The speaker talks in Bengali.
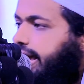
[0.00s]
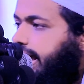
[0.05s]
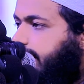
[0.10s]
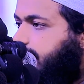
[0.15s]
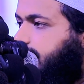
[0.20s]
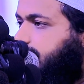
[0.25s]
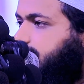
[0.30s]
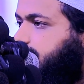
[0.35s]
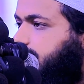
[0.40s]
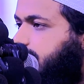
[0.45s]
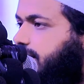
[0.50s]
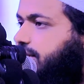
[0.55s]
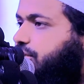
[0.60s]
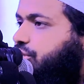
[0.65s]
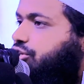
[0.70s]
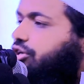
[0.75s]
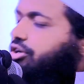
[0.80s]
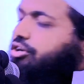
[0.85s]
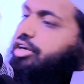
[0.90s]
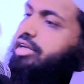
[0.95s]

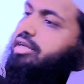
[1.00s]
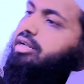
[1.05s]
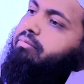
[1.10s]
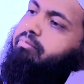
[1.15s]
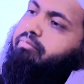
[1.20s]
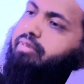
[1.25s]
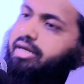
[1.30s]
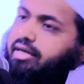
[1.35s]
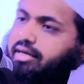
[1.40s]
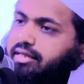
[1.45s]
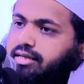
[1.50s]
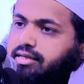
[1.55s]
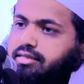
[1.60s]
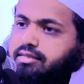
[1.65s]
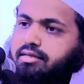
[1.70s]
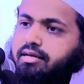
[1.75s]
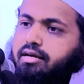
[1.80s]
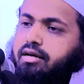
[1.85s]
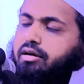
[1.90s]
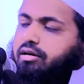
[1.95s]
একত্রিশশো নয় নম্বর হাদিস
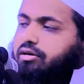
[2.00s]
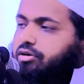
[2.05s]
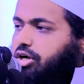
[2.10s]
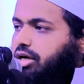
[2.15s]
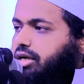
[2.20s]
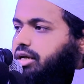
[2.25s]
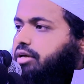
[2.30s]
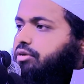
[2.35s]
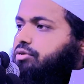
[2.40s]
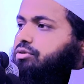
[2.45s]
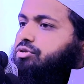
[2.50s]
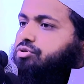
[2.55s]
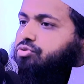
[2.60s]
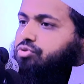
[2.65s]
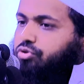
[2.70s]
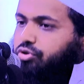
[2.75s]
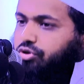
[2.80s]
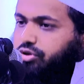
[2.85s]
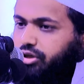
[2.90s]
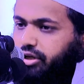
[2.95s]
কলা
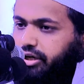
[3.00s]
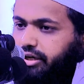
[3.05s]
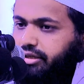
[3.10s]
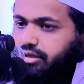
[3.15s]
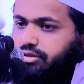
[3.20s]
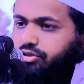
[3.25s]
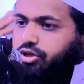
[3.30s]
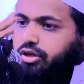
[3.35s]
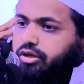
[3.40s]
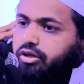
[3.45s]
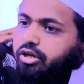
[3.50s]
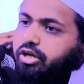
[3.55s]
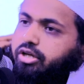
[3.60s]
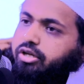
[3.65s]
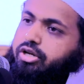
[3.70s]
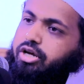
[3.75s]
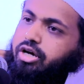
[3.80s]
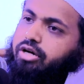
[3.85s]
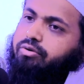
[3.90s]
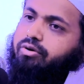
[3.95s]
রসুল্লাহ
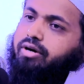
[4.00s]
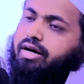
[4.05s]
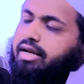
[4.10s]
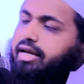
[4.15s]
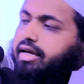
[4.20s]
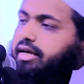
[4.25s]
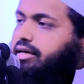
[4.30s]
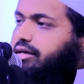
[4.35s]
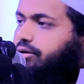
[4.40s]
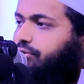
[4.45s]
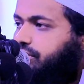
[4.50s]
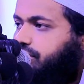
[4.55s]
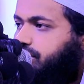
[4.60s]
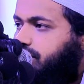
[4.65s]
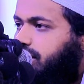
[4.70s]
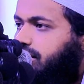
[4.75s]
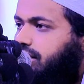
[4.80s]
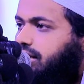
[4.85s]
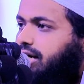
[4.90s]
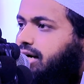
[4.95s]
সাল্লাহ আলহি
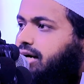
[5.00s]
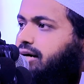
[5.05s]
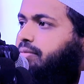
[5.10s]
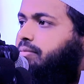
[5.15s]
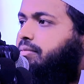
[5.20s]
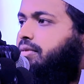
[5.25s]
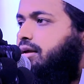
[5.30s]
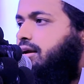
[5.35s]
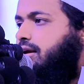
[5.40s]
ওসাল্লাম